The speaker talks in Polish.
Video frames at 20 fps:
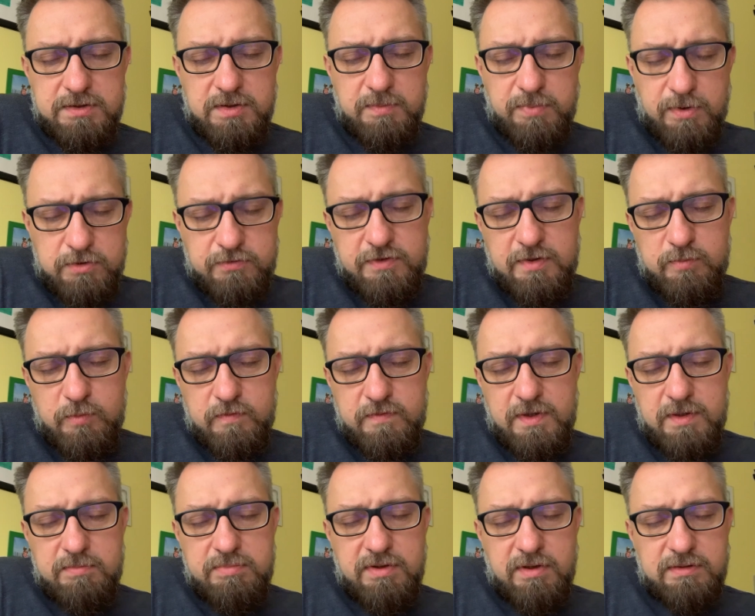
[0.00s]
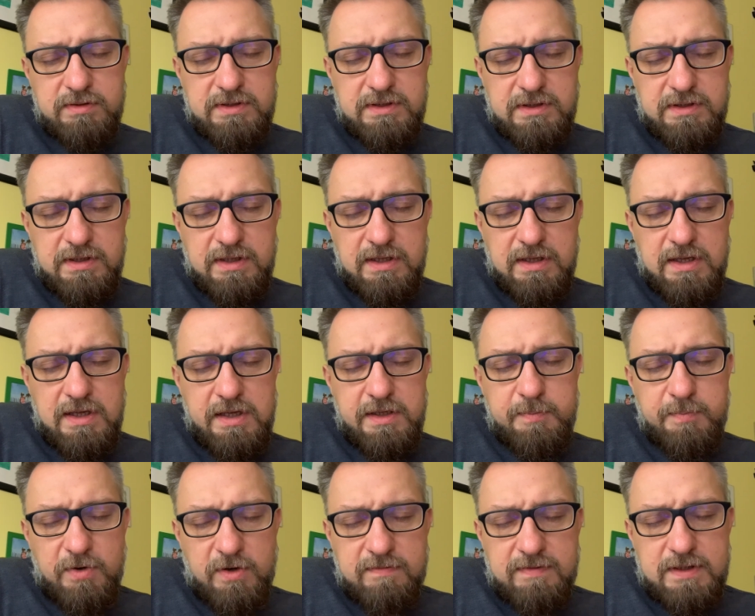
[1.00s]
I bądź Tym uwielbiony i, i
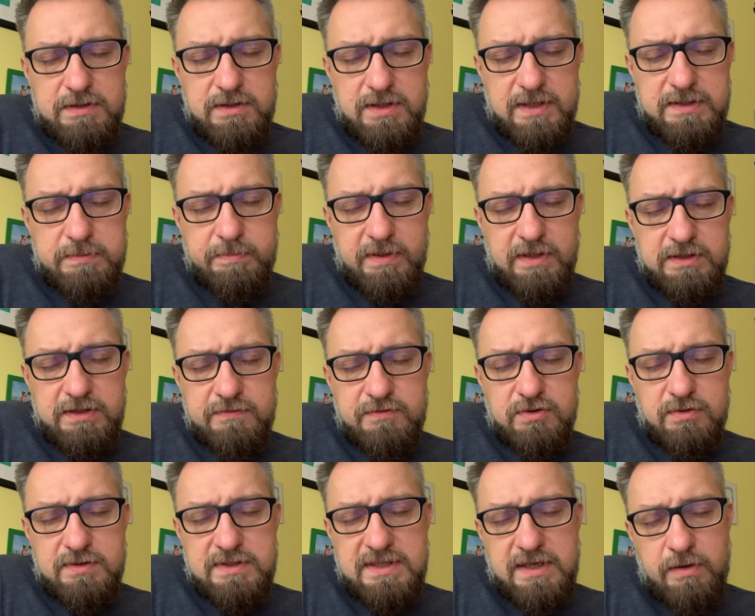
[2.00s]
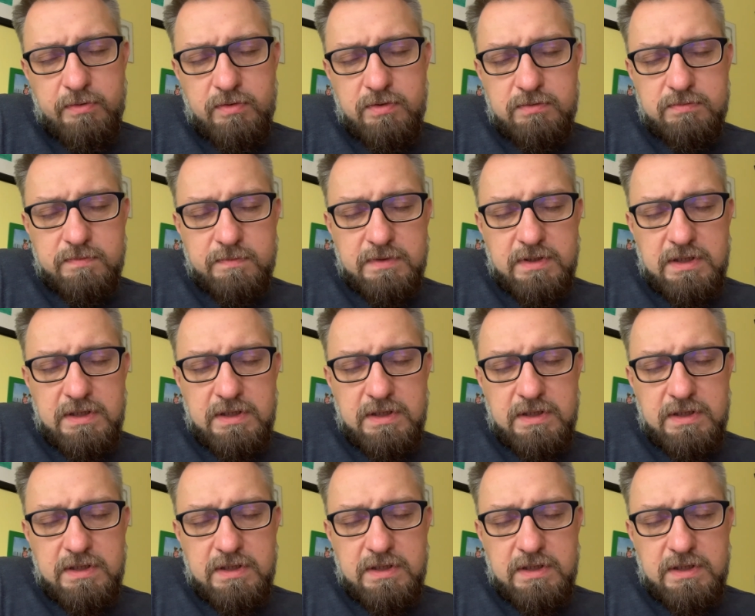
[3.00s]
prowadź nas, Panie, w tą całą,